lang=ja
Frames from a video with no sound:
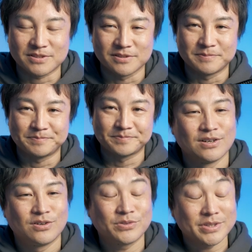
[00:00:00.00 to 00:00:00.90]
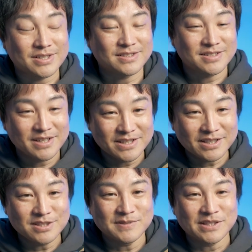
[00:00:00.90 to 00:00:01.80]
す。本当に撮影に
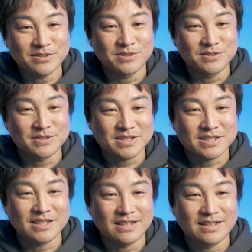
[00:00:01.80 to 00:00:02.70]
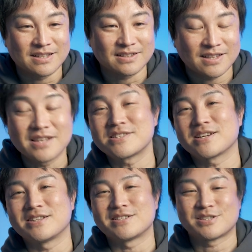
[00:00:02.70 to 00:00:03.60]
至るまでの設置が短時
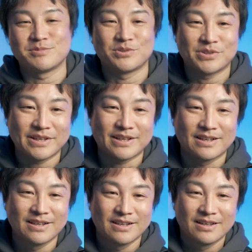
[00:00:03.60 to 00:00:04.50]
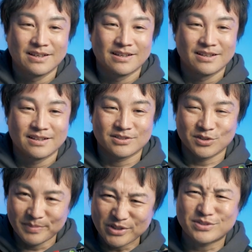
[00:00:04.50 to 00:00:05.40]
間で済むので、
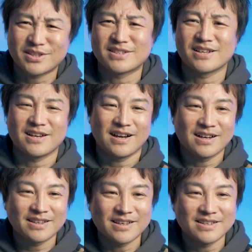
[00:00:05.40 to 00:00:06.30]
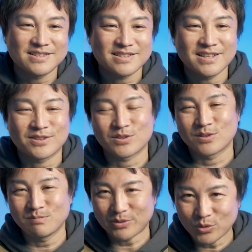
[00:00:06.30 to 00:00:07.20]
そのめんどくささが半減して、
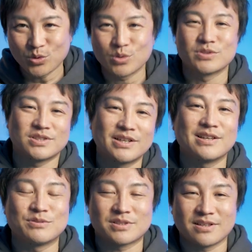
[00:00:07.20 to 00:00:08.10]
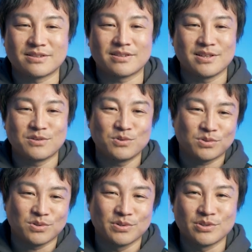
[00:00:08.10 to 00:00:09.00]
まあ、どんどんスライダーを使っていこ
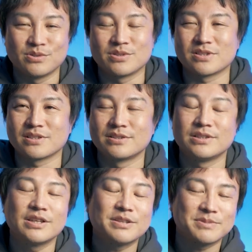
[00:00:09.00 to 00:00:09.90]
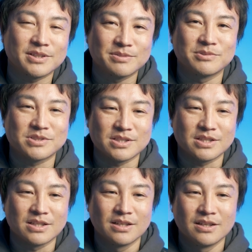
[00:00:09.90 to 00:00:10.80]
うというですね、クリエイティブな気持ち
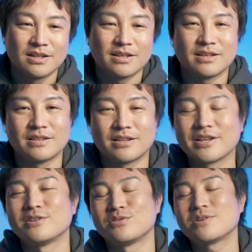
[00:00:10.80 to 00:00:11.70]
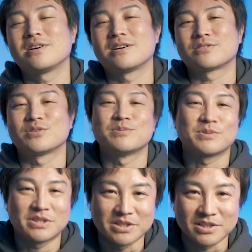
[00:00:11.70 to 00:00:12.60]
にえー、慣れるのがとて
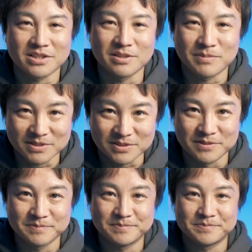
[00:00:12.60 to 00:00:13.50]
も気に入っています。